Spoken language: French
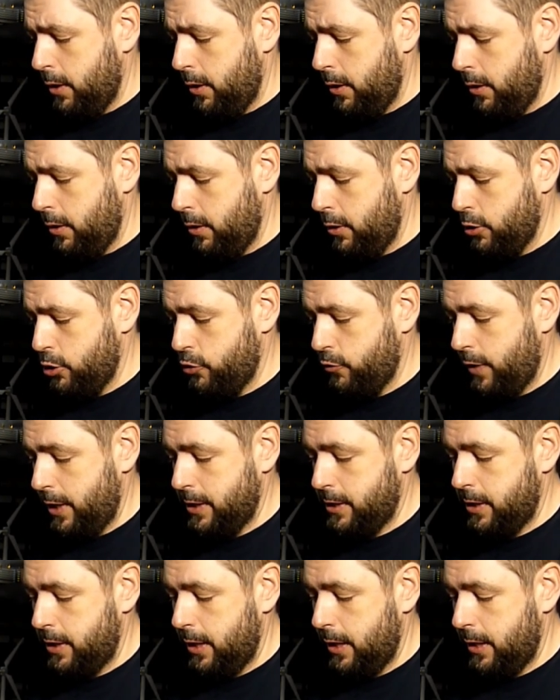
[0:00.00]
Euh, je vais
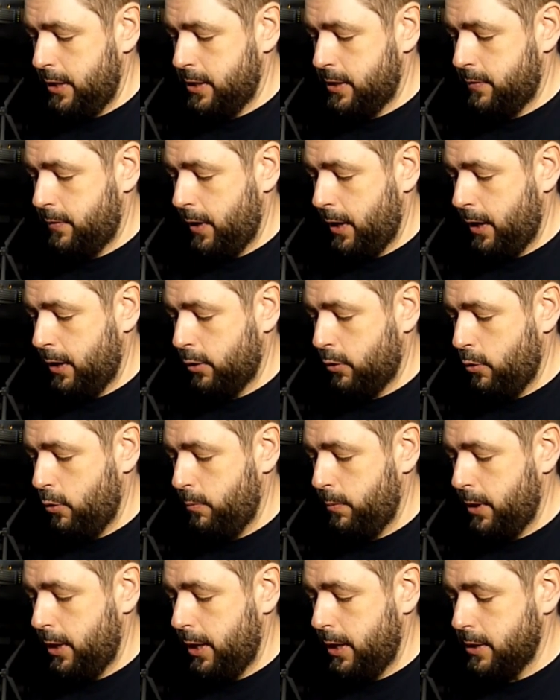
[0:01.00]
essayer les différentes
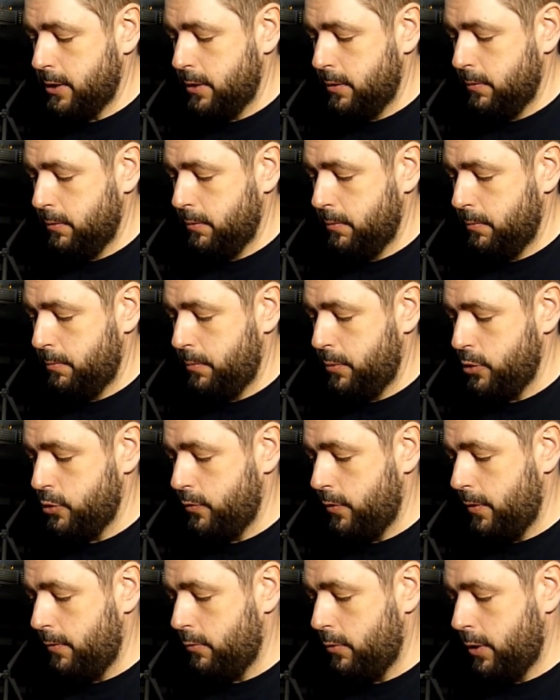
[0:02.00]
combinaisons. Puis je
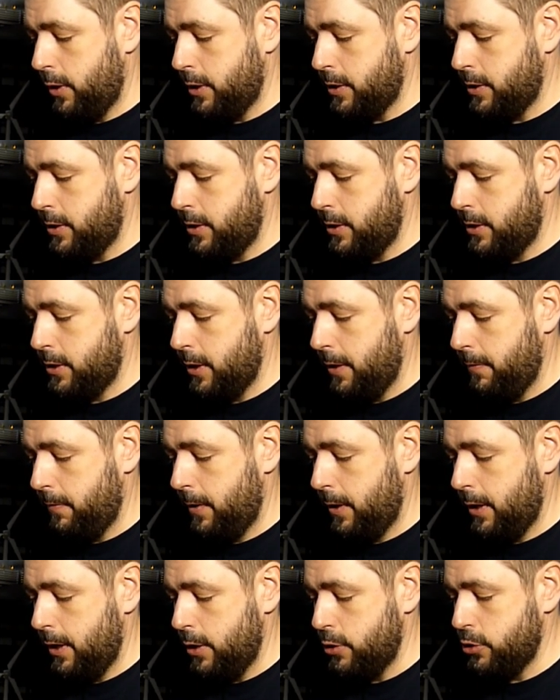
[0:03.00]
vais voir si ça
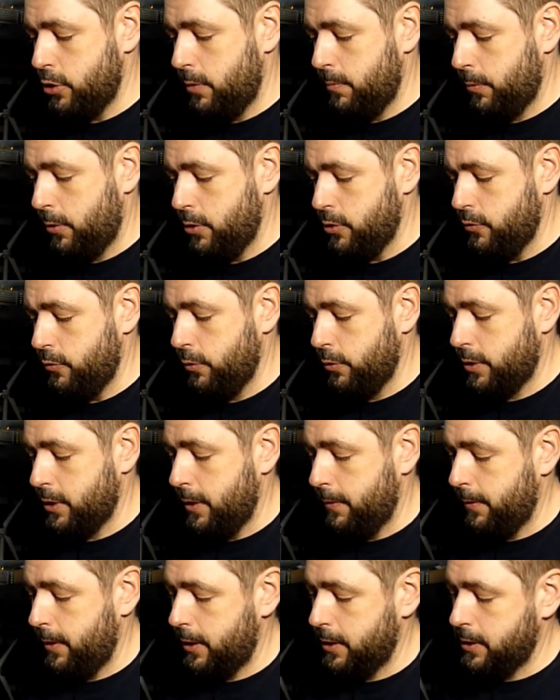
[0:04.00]
fait le job que je veux que ça
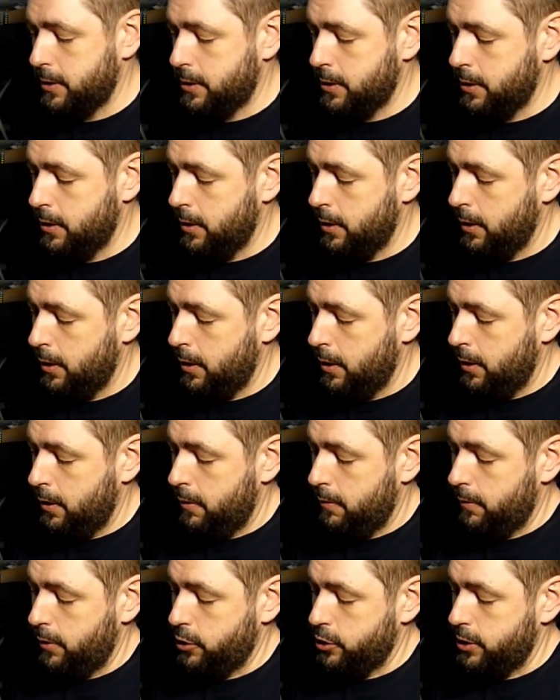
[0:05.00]
fasse.
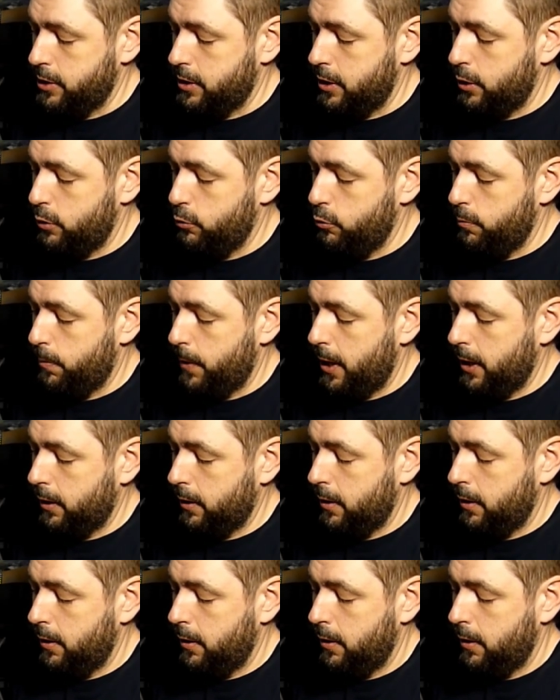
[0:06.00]
J'essaye deux pattes.
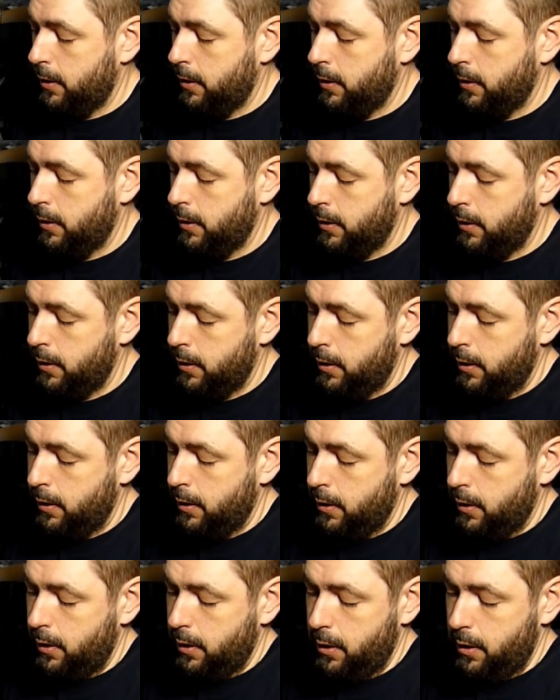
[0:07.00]

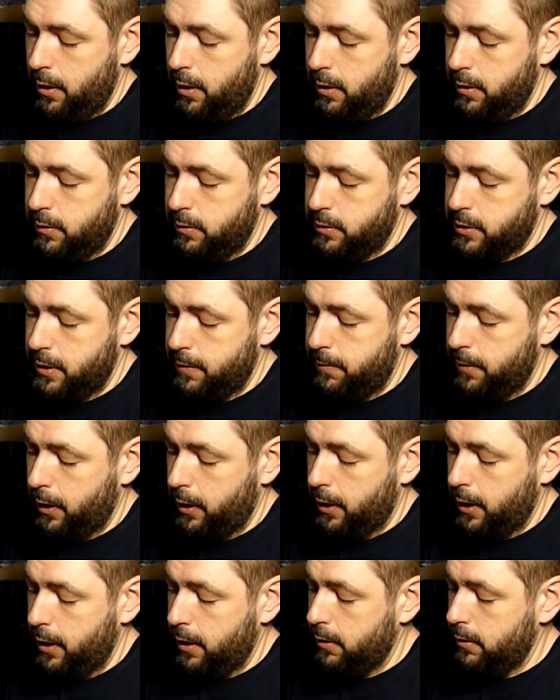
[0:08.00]
Ah, ça fait
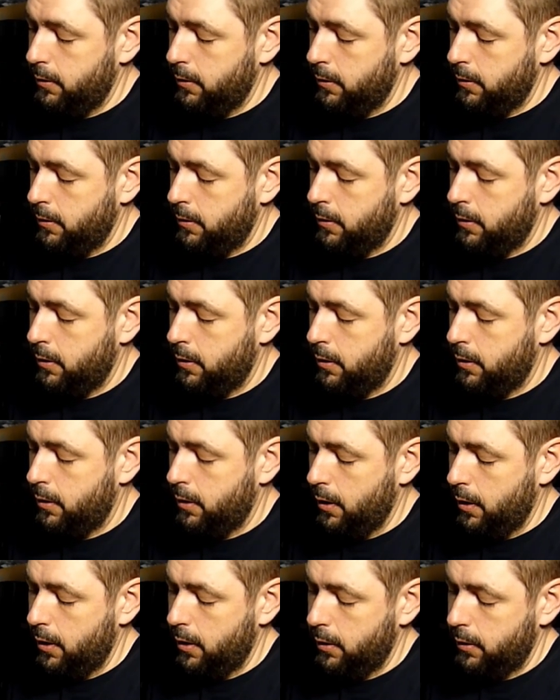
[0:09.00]
rien là.
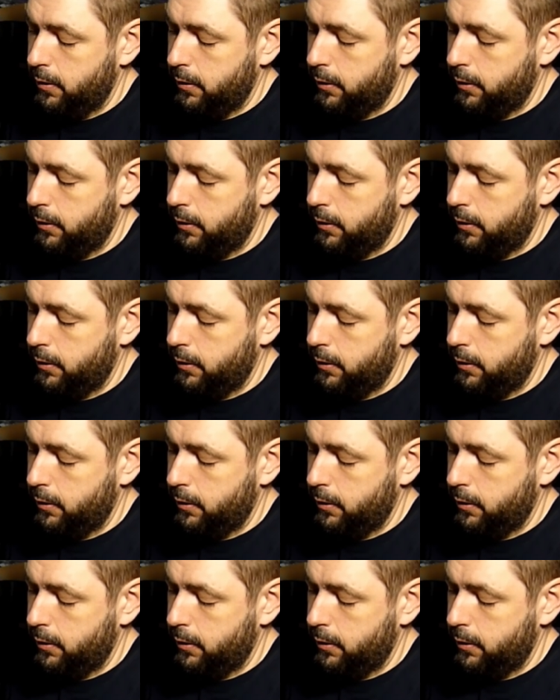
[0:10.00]
Ah.